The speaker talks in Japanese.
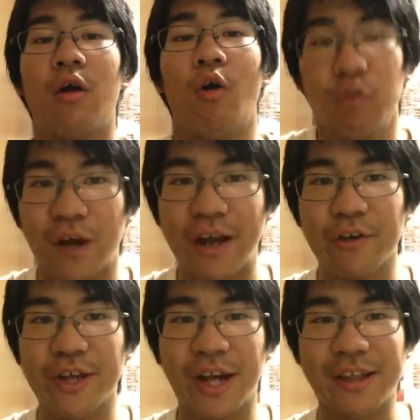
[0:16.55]
オフ会
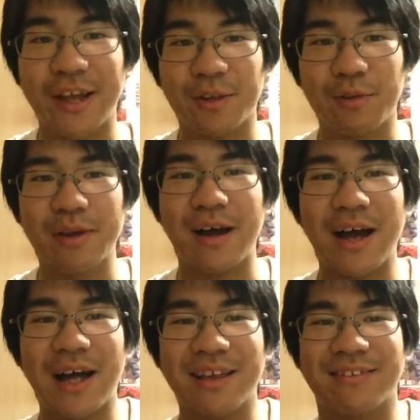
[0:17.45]
を開きたいと思い
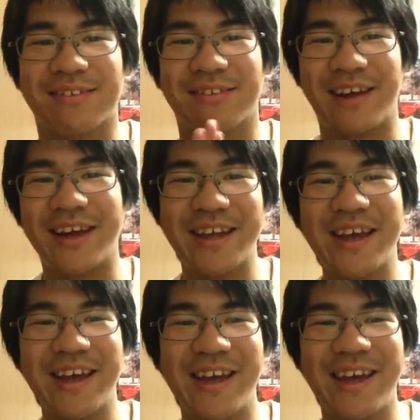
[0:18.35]
ますはい、
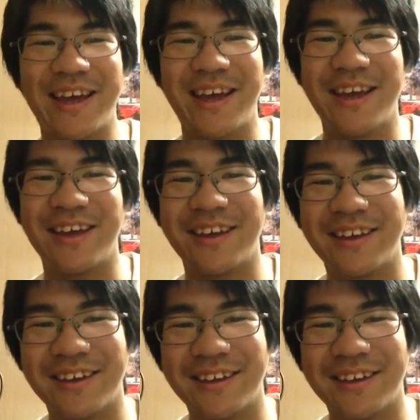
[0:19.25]
イエーイ